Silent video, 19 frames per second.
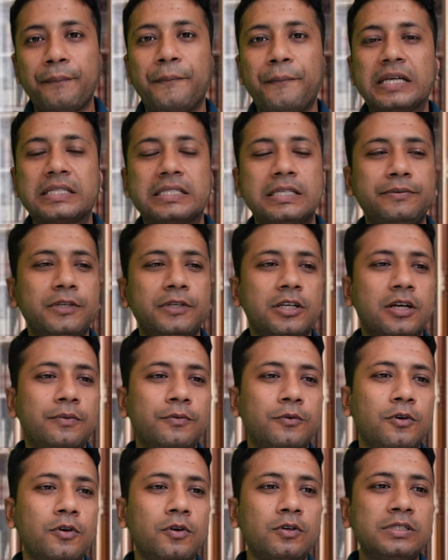প্যাসিভ ইনকাম
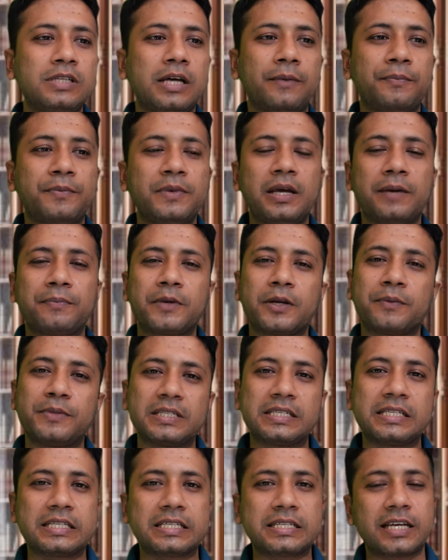হলো যে আপনি আপনার
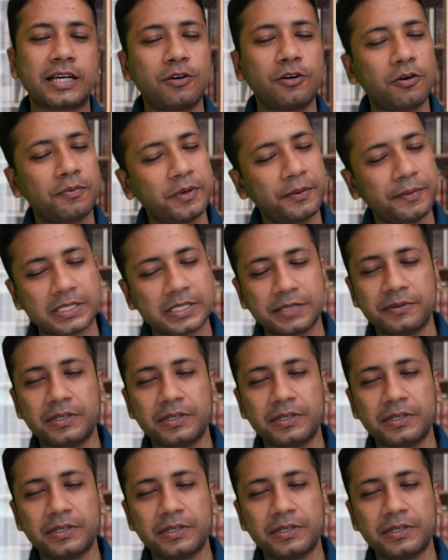বিজনেসটাকেও আপনি প্যাসিভ